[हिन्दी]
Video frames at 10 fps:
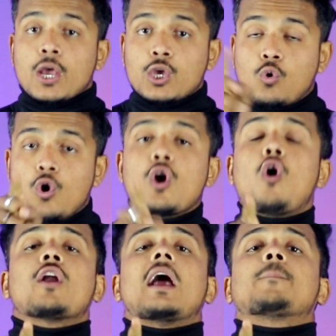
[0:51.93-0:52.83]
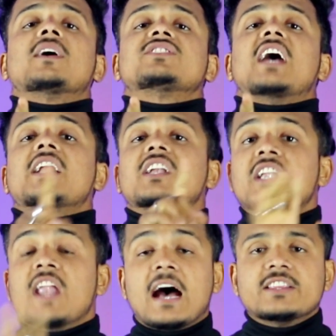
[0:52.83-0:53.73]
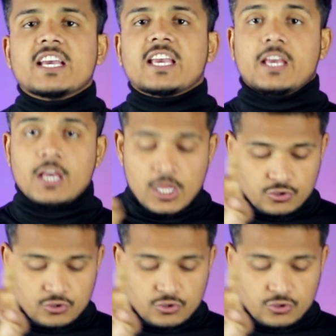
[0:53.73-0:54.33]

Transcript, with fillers: कि कोई और आपका चैट ना देखे